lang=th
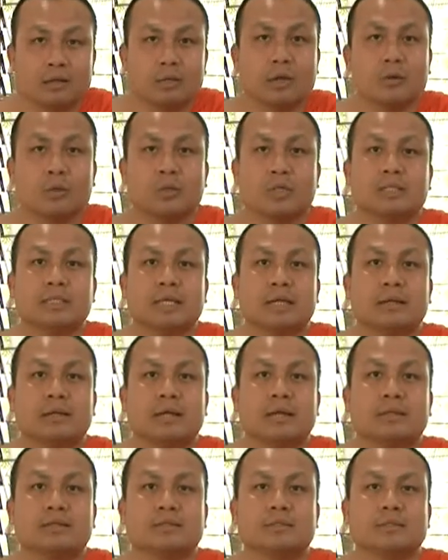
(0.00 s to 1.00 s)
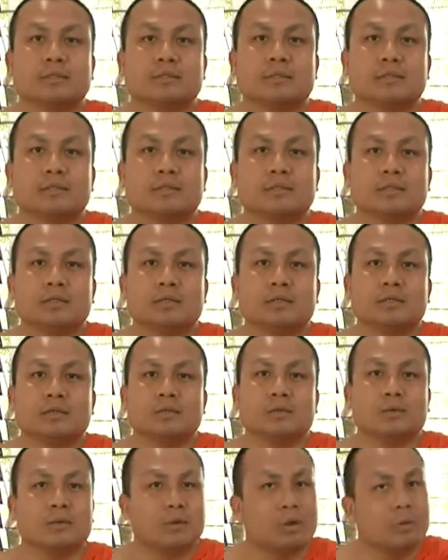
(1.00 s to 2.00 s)
ถ้าคุณตั้งใจเรียน
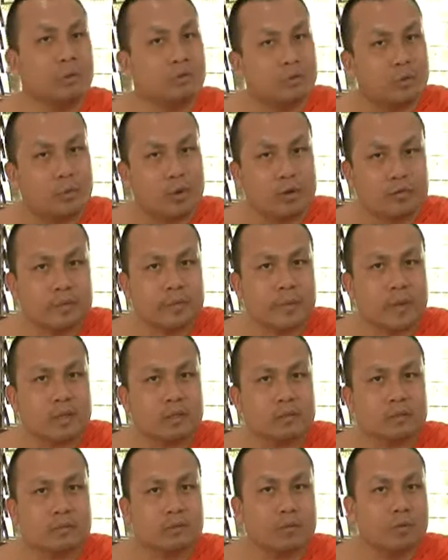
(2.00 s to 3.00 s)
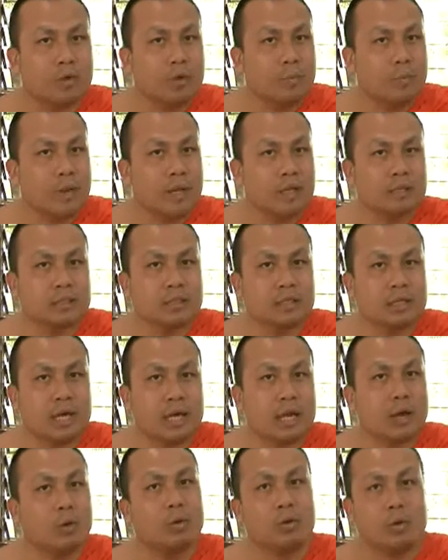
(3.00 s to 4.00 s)
คุณก็ประสบความสำเร็จคุณก็เป็น
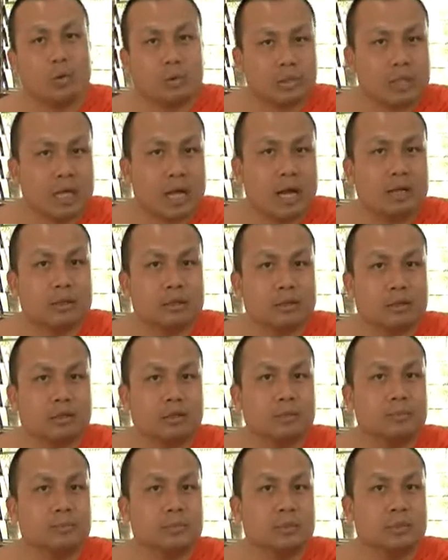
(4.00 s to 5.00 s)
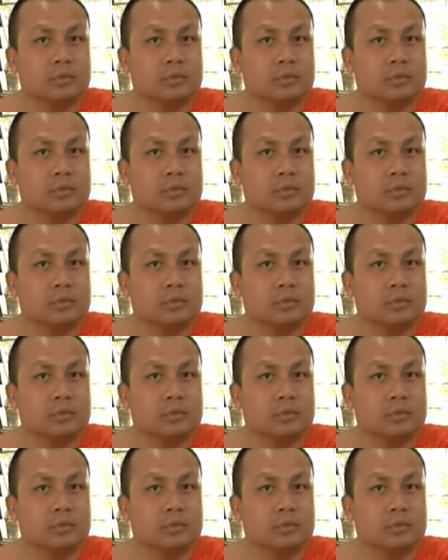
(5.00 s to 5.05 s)
อนาคตของชาติหรือ